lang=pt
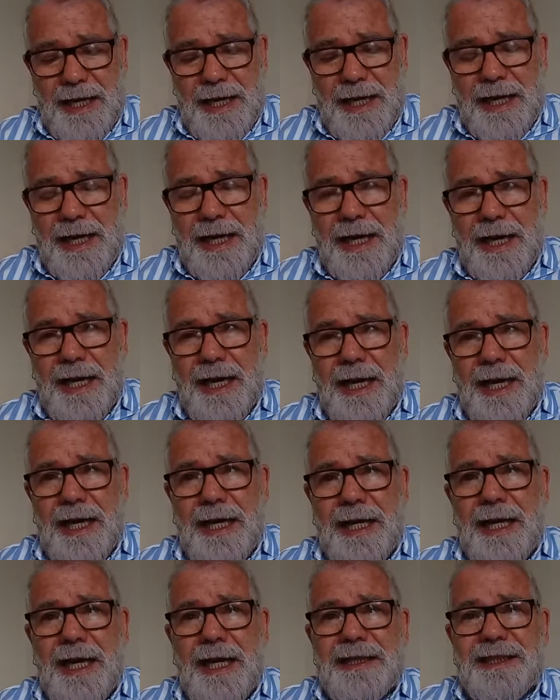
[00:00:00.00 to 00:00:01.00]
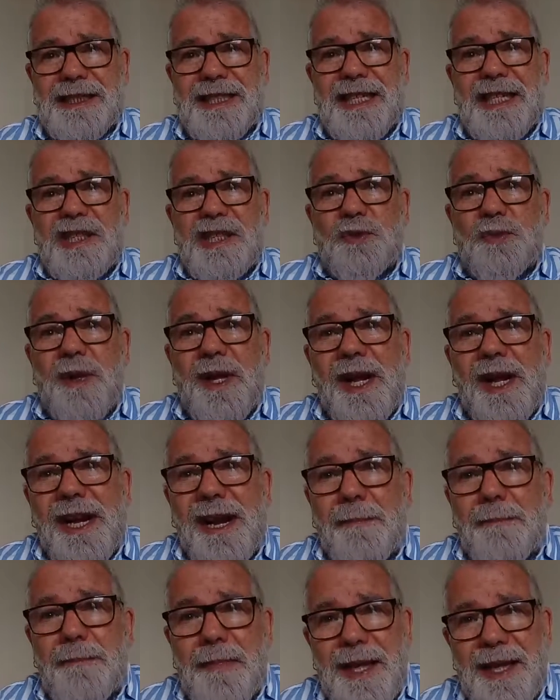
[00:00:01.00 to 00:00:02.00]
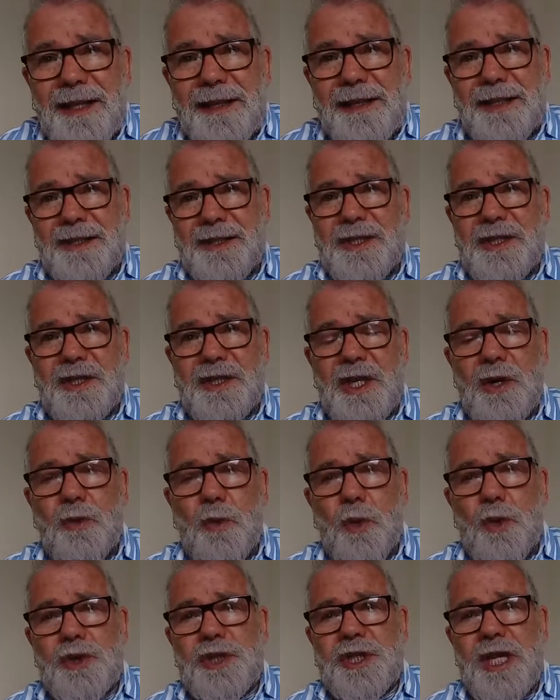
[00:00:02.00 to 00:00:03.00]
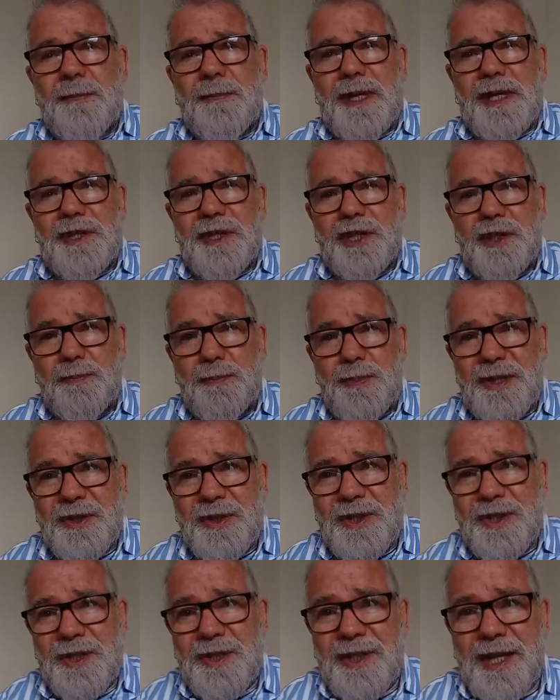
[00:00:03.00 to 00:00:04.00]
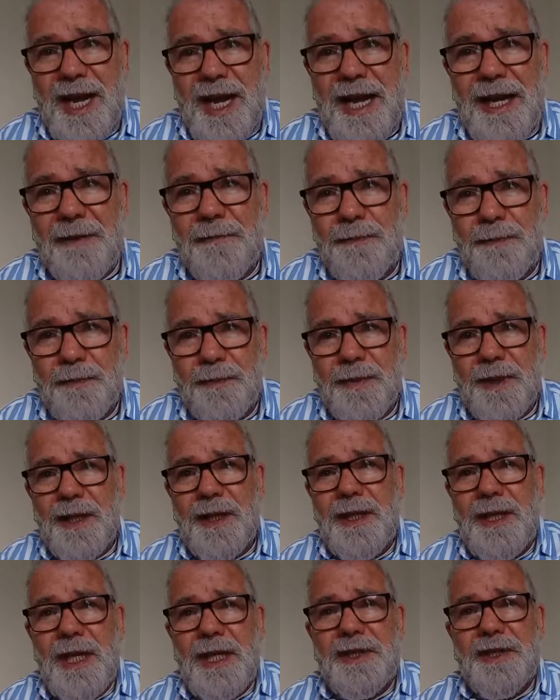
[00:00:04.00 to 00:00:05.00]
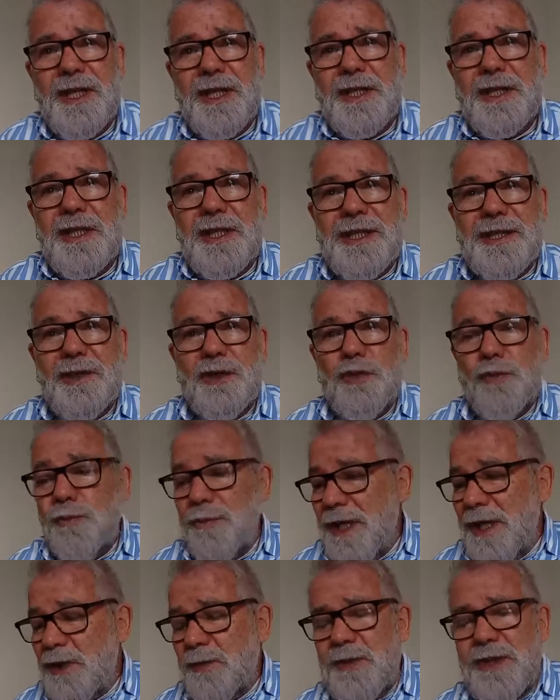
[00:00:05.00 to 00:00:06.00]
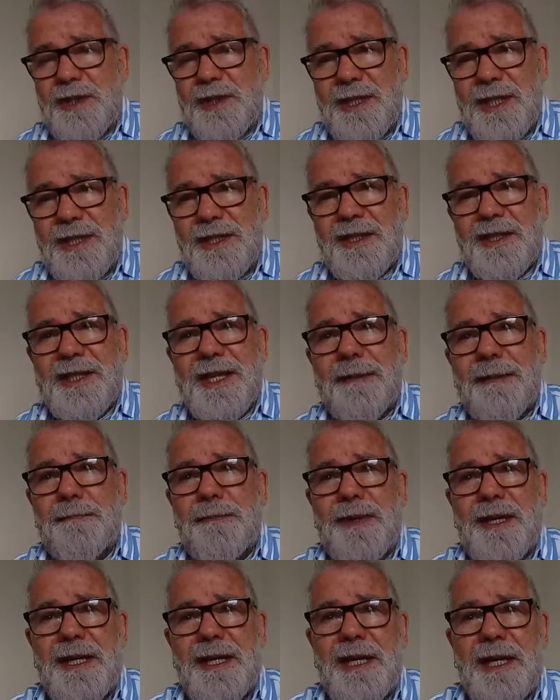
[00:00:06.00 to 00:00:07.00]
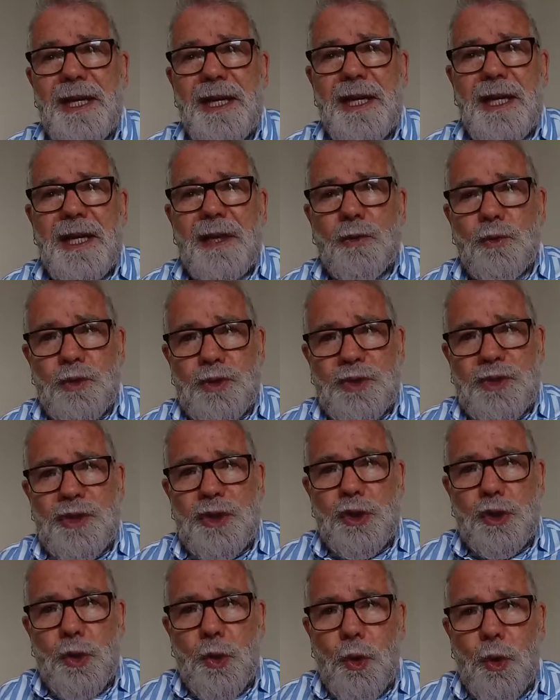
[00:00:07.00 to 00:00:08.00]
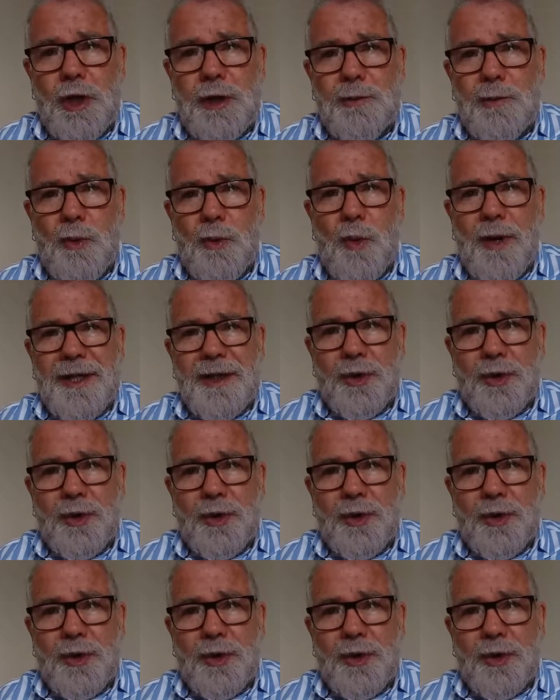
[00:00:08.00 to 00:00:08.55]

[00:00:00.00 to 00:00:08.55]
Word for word: a, a, as grandes ferramentas que estão hoje aí para a gente pesquisar e a gente, no mesmo instante, saber o sinônimo, o